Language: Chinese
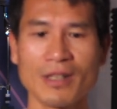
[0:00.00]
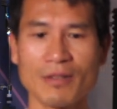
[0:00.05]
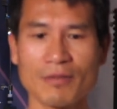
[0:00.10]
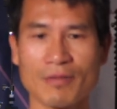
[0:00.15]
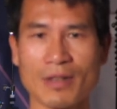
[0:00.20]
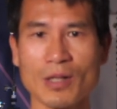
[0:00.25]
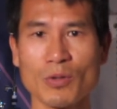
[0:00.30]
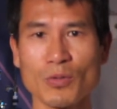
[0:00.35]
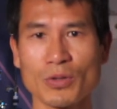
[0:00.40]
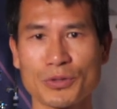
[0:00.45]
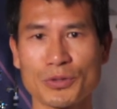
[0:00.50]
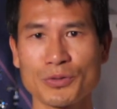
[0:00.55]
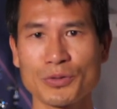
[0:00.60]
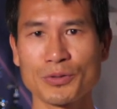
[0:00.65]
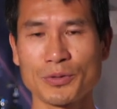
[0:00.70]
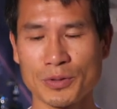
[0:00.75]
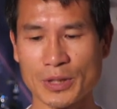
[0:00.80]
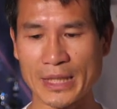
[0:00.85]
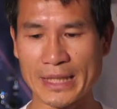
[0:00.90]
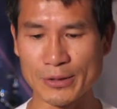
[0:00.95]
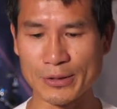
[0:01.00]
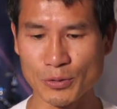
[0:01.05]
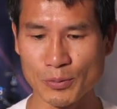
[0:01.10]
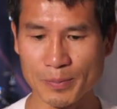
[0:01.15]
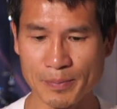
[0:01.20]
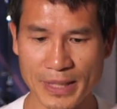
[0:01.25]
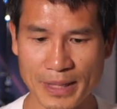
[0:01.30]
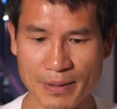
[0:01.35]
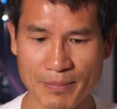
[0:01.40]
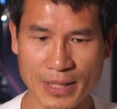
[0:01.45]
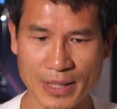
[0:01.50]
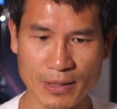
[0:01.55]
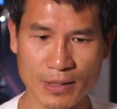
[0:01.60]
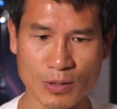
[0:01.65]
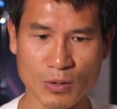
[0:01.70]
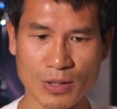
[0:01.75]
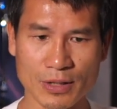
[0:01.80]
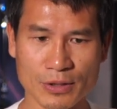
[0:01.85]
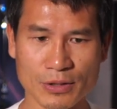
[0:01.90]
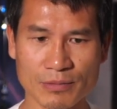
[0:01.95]
反正我去提出批评
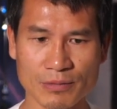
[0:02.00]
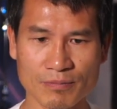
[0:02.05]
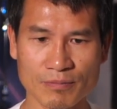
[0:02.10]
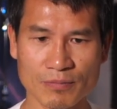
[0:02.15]
的话，